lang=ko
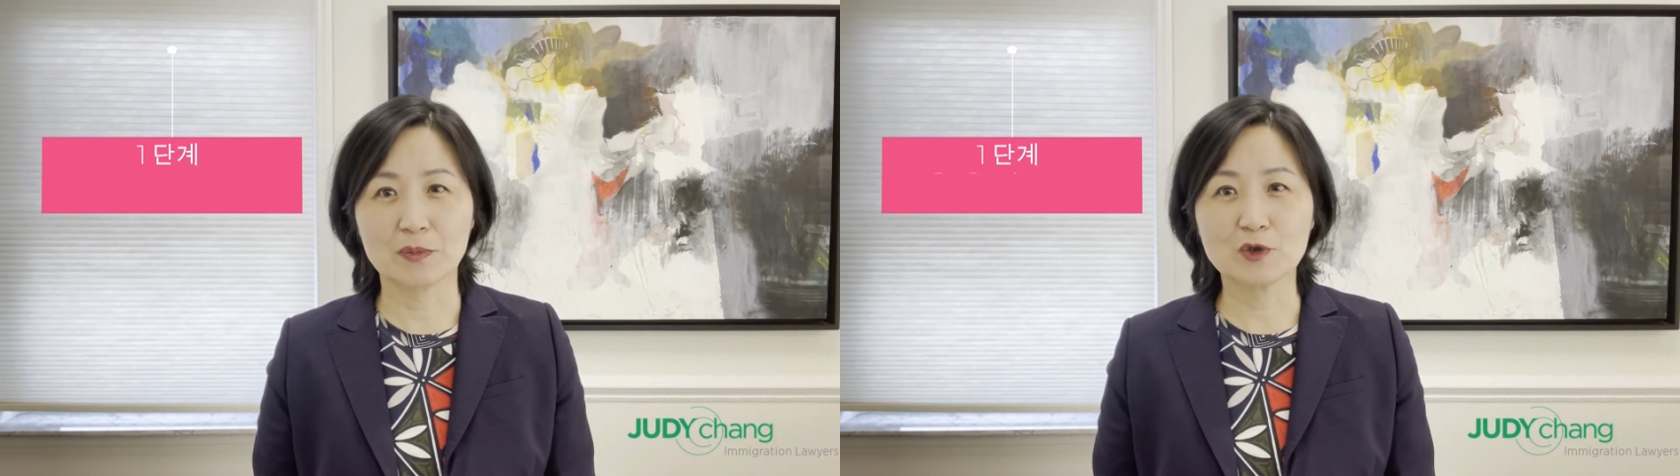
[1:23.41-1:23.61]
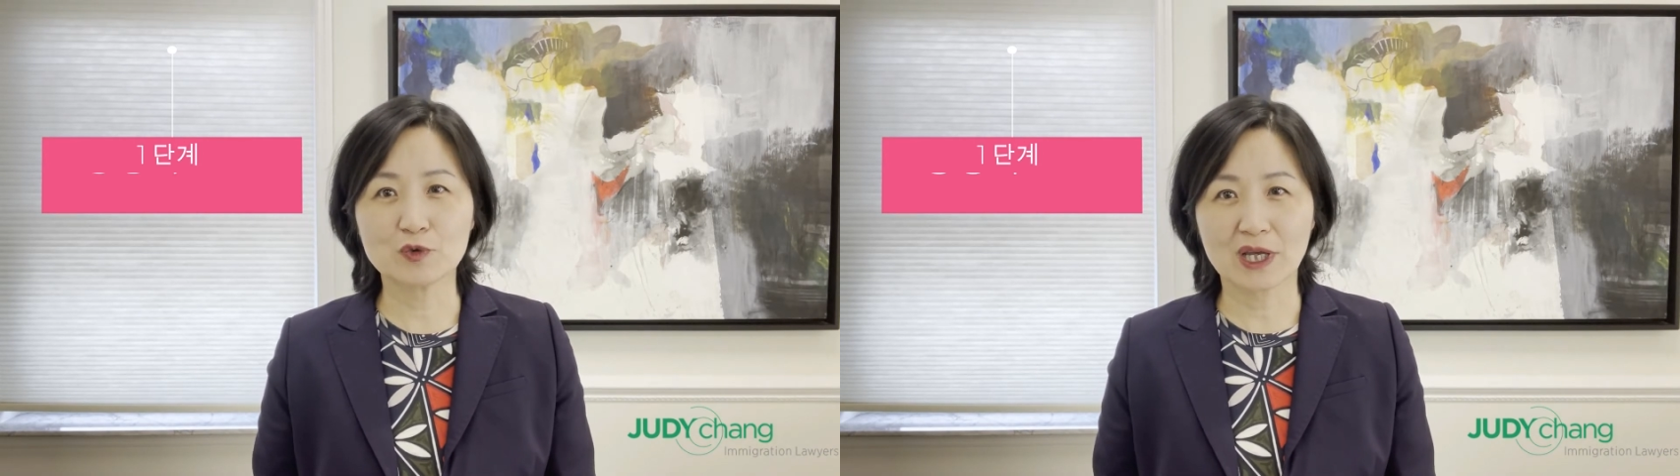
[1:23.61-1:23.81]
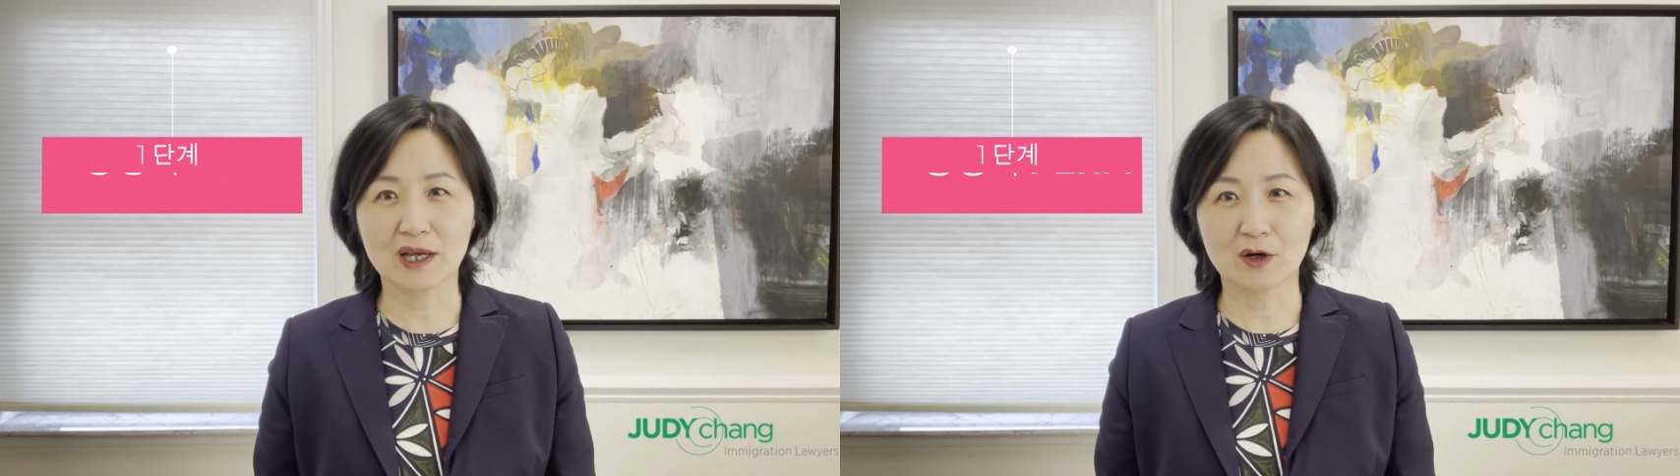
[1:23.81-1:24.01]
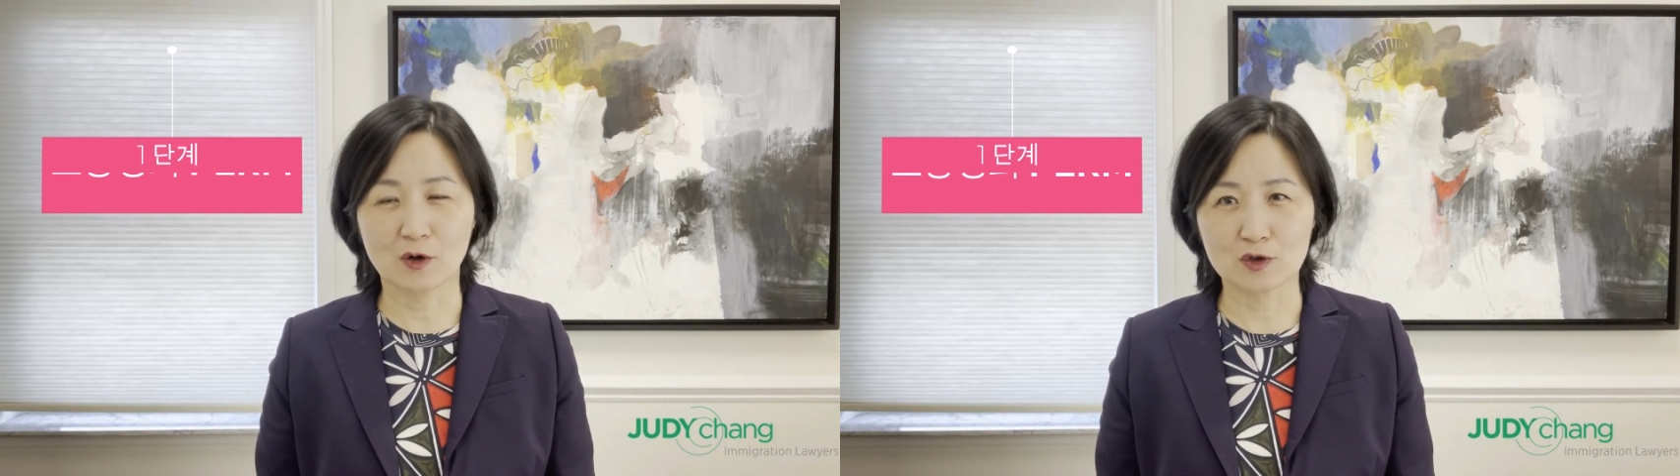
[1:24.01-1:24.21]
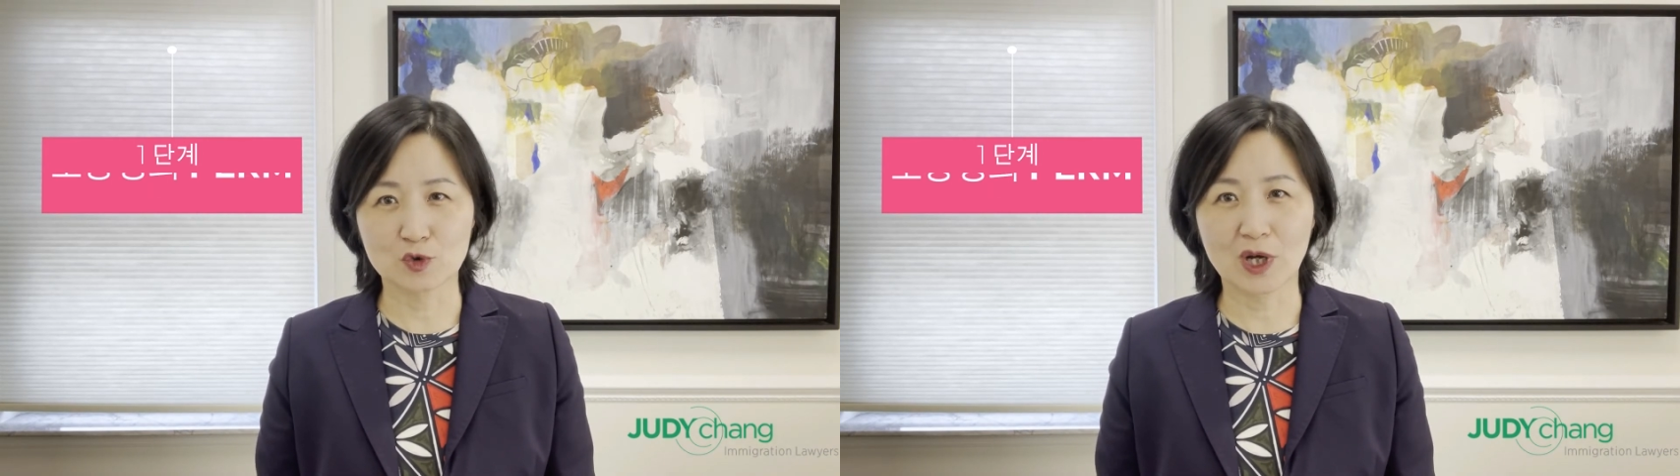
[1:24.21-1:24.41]
미국에
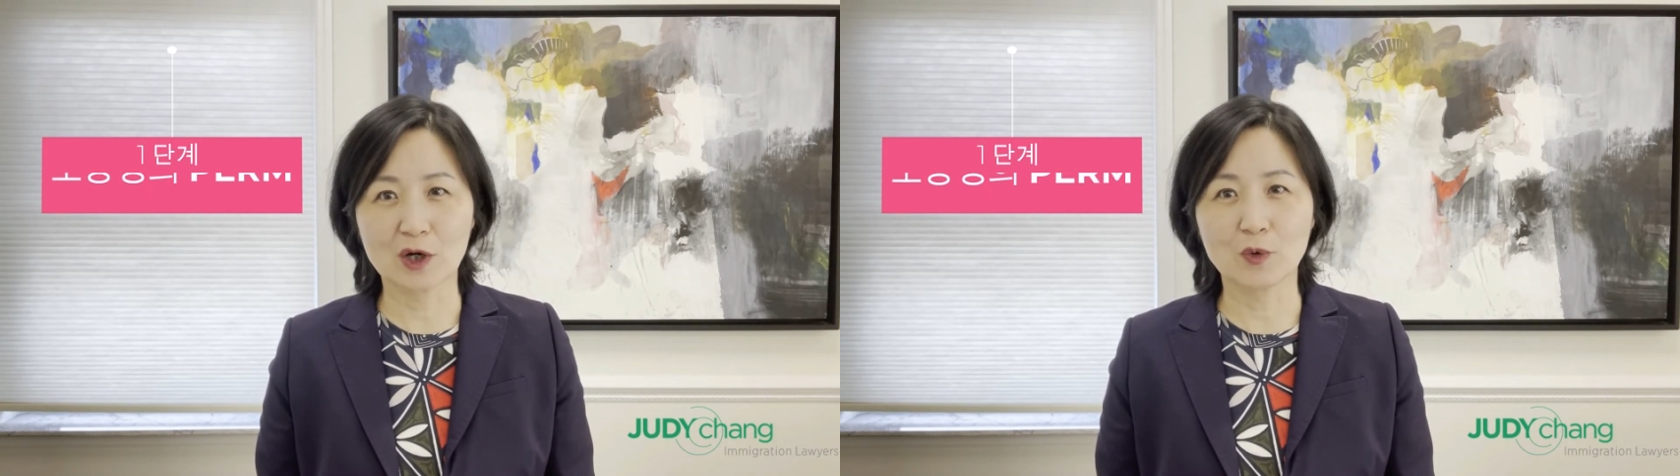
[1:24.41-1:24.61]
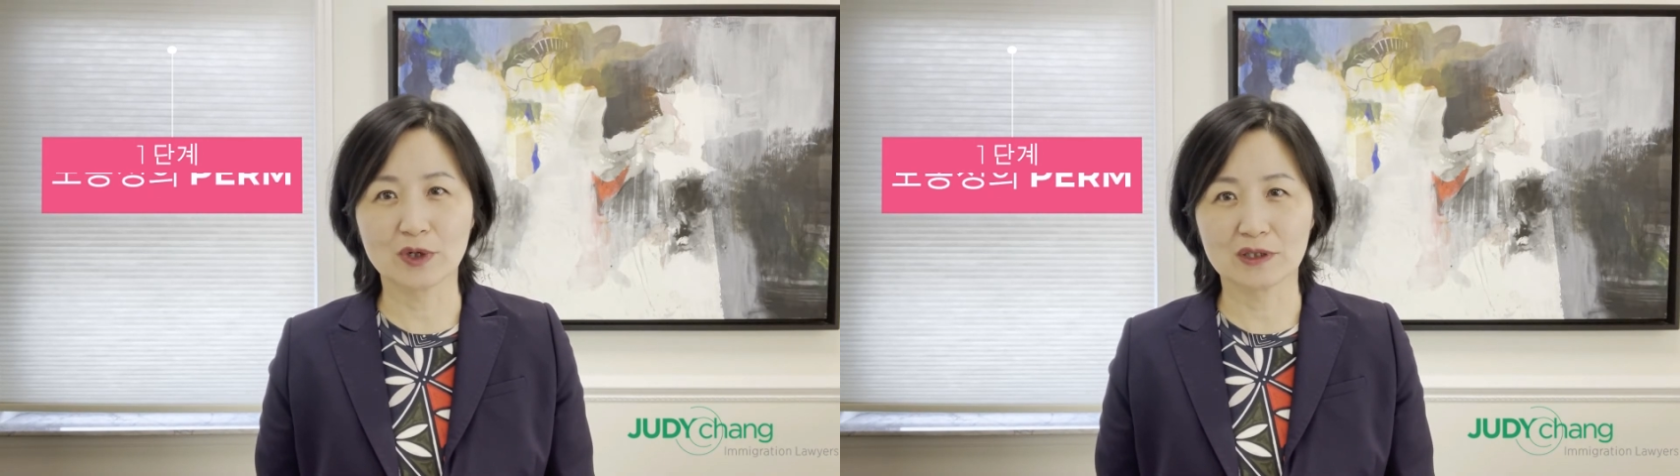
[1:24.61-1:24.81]
거주하고